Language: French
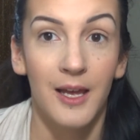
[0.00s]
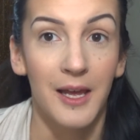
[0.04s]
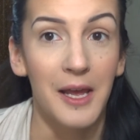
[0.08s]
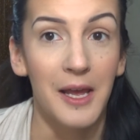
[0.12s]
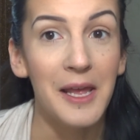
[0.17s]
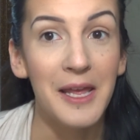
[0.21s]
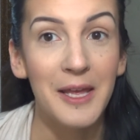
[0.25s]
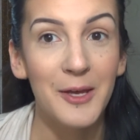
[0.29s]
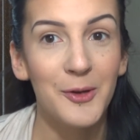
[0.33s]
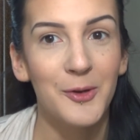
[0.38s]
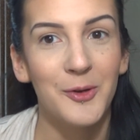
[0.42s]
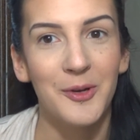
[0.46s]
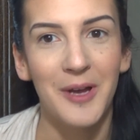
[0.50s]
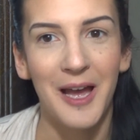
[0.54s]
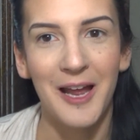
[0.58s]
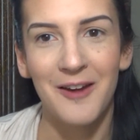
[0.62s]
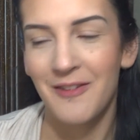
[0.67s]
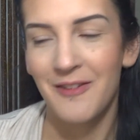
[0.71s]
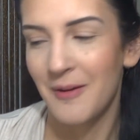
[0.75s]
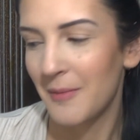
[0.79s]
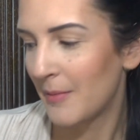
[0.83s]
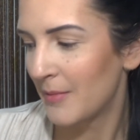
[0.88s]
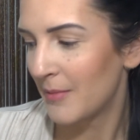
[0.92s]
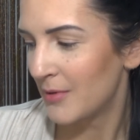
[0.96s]
et euh, elle
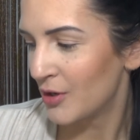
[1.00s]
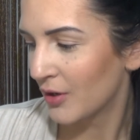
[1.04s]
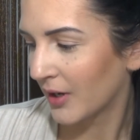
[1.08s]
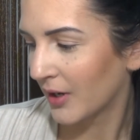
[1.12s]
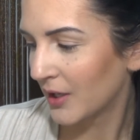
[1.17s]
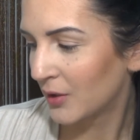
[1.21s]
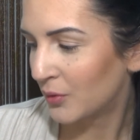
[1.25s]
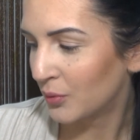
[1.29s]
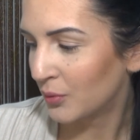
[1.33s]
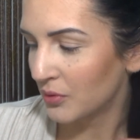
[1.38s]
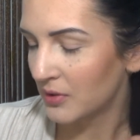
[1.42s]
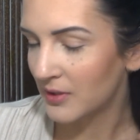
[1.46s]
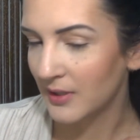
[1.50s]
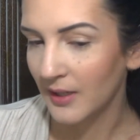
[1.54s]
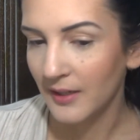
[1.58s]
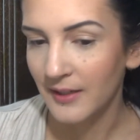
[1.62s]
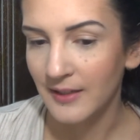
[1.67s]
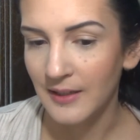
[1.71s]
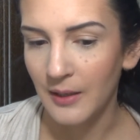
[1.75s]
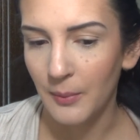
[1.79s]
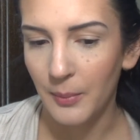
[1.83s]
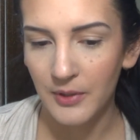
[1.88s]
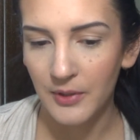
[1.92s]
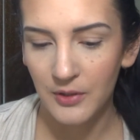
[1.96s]
va m'améliorer tout ça, il n'y
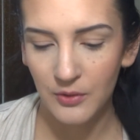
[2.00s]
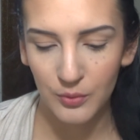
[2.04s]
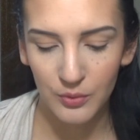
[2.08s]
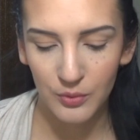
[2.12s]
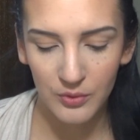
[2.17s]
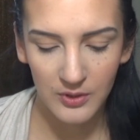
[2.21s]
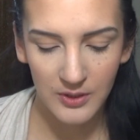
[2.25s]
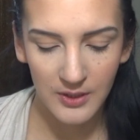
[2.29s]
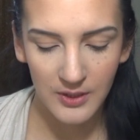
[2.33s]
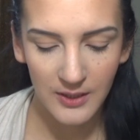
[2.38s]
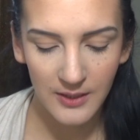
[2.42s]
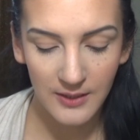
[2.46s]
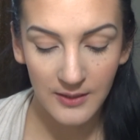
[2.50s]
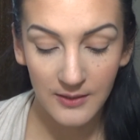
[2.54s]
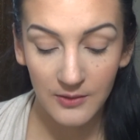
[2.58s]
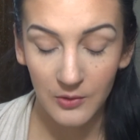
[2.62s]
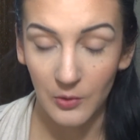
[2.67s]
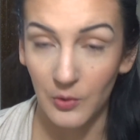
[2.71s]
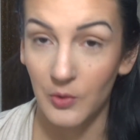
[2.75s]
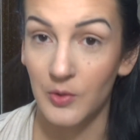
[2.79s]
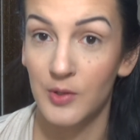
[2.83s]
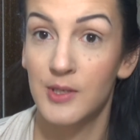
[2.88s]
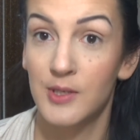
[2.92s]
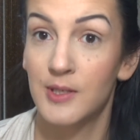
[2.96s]
a pas de souci.
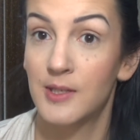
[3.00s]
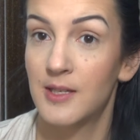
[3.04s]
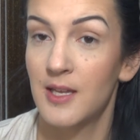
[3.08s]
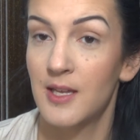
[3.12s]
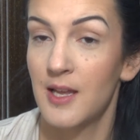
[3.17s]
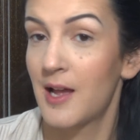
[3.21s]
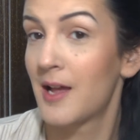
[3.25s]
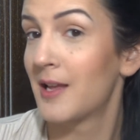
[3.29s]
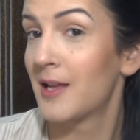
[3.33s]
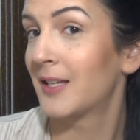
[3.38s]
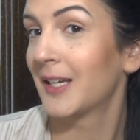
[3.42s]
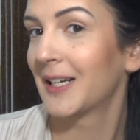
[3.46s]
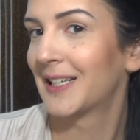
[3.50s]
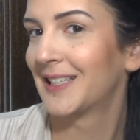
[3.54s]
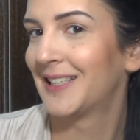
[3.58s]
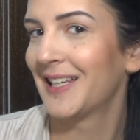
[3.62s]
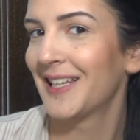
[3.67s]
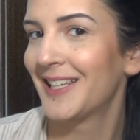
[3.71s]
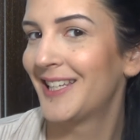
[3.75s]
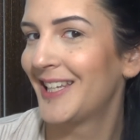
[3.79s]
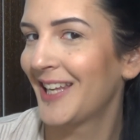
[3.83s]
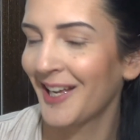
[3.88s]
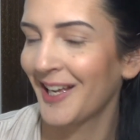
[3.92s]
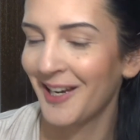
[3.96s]
Euh, c'est à ça que ça
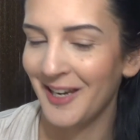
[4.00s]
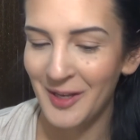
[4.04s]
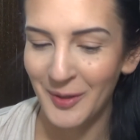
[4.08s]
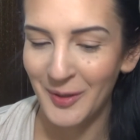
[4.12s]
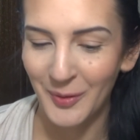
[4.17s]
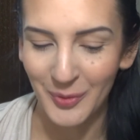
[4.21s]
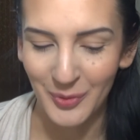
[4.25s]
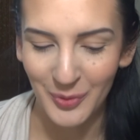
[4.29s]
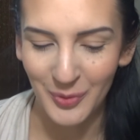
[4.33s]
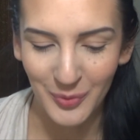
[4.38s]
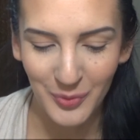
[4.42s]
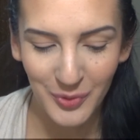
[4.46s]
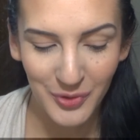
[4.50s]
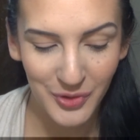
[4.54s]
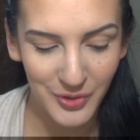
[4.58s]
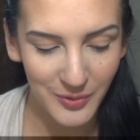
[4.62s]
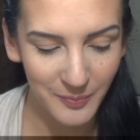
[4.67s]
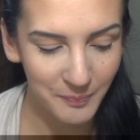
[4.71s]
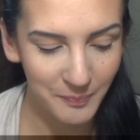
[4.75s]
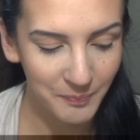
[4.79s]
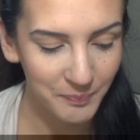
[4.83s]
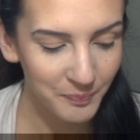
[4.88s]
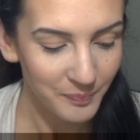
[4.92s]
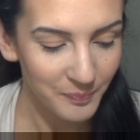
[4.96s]
sert les retouches.
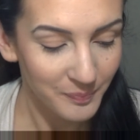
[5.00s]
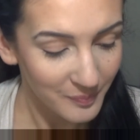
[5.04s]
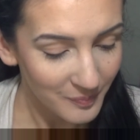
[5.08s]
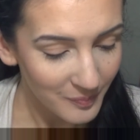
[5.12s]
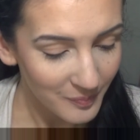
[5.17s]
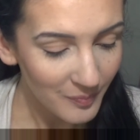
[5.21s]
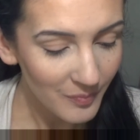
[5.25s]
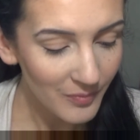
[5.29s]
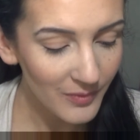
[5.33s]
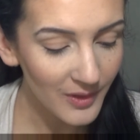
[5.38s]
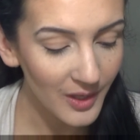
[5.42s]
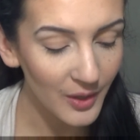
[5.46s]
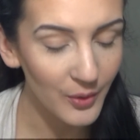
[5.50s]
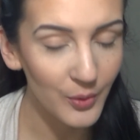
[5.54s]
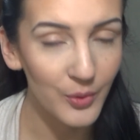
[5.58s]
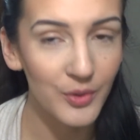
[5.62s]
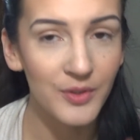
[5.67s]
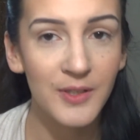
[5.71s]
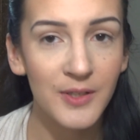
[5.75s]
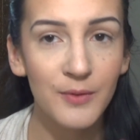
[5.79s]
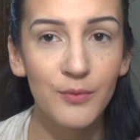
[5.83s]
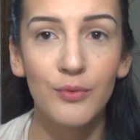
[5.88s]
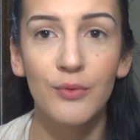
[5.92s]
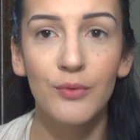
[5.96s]
Euh,
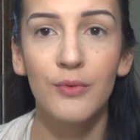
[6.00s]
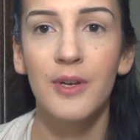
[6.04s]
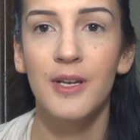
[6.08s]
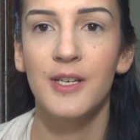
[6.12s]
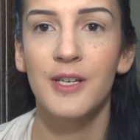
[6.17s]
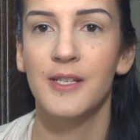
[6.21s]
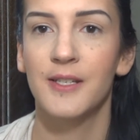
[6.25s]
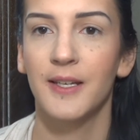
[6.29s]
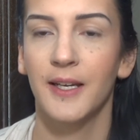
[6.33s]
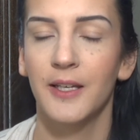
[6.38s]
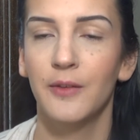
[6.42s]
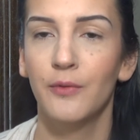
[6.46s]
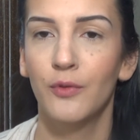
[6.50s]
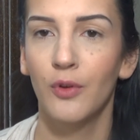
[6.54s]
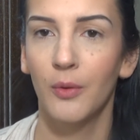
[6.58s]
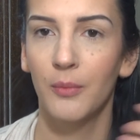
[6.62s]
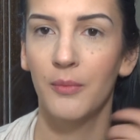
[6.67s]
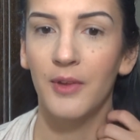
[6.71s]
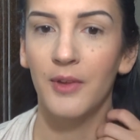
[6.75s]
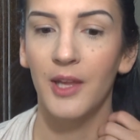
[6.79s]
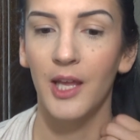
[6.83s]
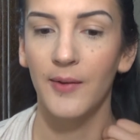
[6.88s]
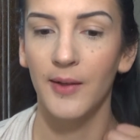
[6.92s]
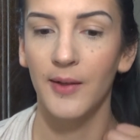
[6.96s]
si vous voulez, j'essaierai de vous
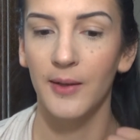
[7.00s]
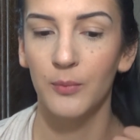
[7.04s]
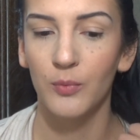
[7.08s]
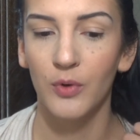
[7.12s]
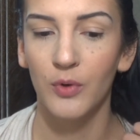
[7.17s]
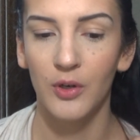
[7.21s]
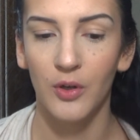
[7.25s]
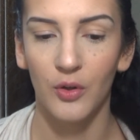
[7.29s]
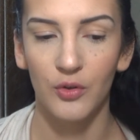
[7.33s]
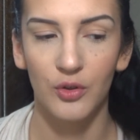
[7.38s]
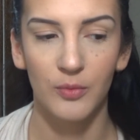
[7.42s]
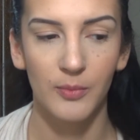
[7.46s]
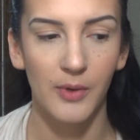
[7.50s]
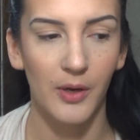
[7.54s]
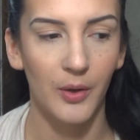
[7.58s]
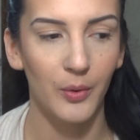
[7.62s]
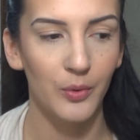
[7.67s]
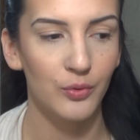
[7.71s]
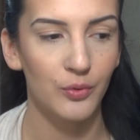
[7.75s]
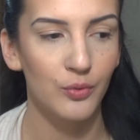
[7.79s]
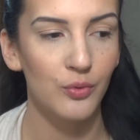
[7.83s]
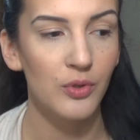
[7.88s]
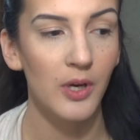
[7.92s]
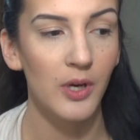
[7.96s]
emmener avec moi lors de ma
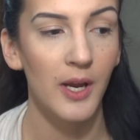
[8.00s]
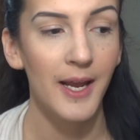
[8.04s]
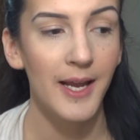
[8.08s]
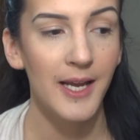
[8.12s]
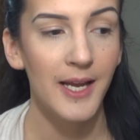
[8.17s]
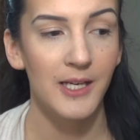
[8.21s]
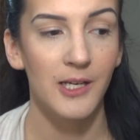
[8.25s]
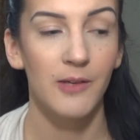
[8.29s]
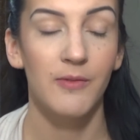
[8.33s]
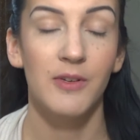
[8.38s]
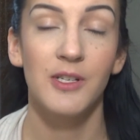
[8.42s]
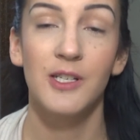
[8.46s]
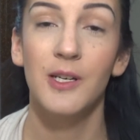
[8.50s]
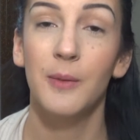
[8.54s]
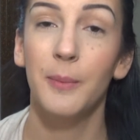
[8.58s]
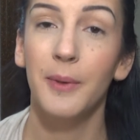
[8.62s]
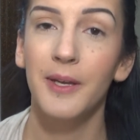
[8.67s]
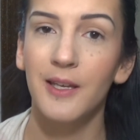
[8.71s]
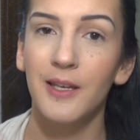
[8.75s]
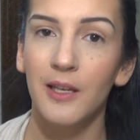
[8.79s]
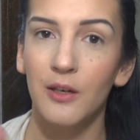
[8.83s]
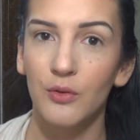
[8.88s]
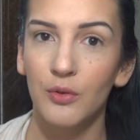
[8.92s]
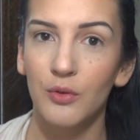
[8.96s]
retouche. J'avais déjà pris
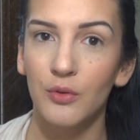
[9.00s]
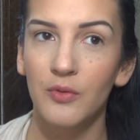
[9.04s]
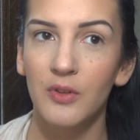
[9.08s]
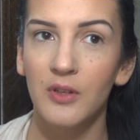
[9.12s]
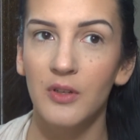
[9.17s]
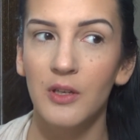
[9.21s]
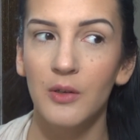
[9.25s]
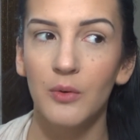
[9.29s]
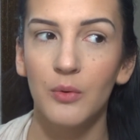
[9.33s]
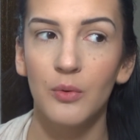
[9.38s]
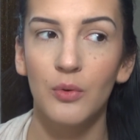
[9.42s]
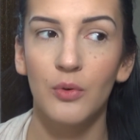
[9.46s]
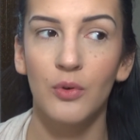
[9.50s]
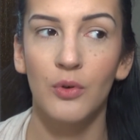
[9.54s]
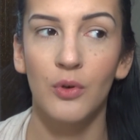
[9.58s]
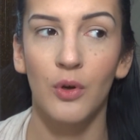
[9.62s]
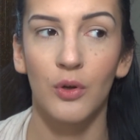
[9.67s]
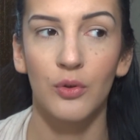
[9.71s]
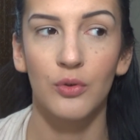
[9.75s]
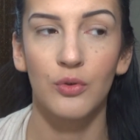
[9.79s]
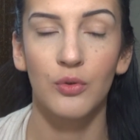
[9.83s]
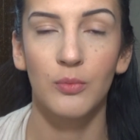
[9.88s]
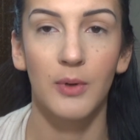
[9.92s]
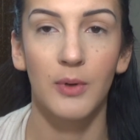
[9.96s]
quelques vidéos
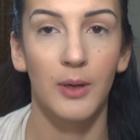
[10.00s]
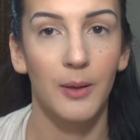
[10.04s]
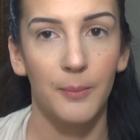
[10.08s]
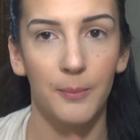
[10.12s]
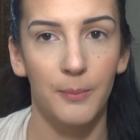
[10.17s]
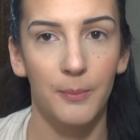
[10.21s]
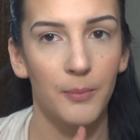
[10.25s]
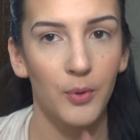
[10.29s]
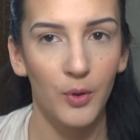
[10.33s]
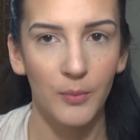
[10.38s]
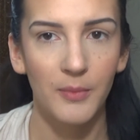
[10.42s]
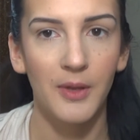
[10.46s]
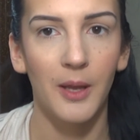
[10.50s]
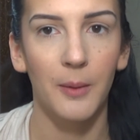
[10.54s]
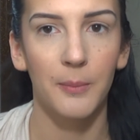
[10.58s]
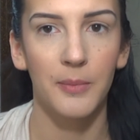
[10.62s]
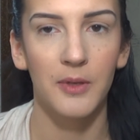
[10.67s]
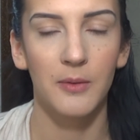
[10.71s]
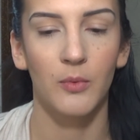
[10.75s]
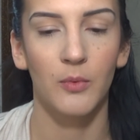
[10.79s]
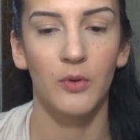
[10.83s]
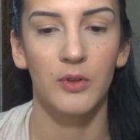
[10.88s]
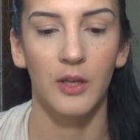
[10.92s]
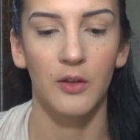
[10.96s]
lors de ma première
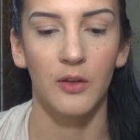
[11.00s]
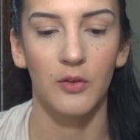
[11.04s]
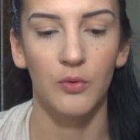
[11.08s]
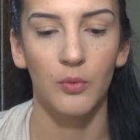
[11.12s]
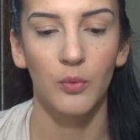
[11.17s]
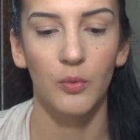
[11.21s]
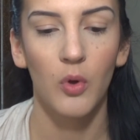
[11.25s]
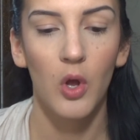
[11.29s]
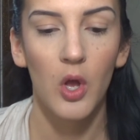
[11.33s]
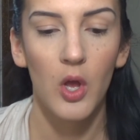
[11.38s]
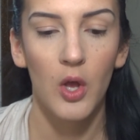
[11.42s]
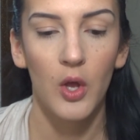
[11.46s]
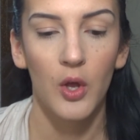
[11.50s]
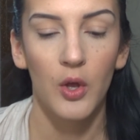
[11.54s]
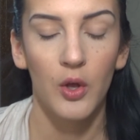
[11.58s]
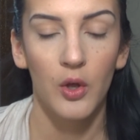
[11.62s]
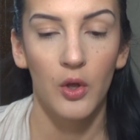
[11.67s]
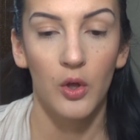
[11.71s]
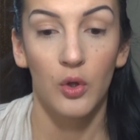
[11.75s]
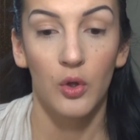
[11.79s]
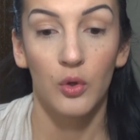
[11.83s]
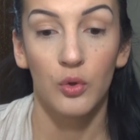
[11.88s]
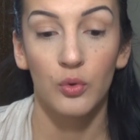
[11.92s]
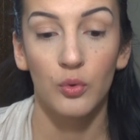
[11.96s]
pigmentation.
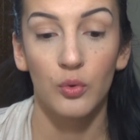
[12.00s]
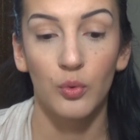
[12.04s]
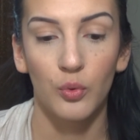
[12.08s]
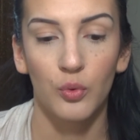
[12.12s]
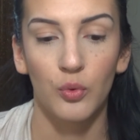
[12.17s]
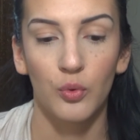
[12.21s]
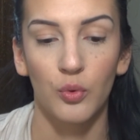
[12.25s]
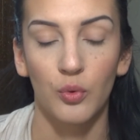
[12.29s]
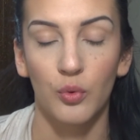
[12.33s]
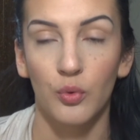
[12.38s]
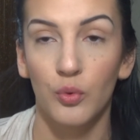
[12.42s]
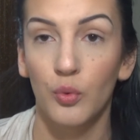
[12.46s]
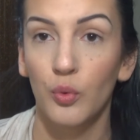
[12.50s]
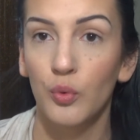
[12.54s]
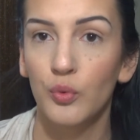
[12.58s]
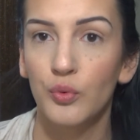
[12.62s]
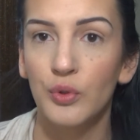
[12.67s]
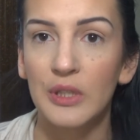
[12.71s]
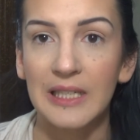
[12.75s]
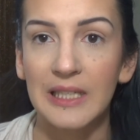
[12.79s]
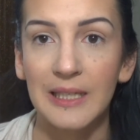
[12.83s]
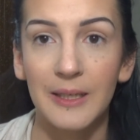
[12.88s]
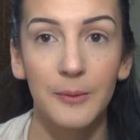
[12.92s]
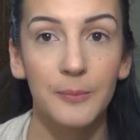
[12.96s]
Donc, donc
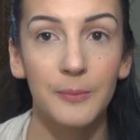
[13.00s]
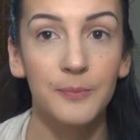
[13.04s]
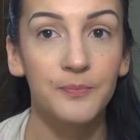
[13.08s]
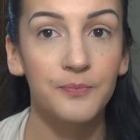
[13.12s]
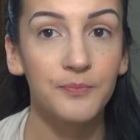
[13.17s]
voilà.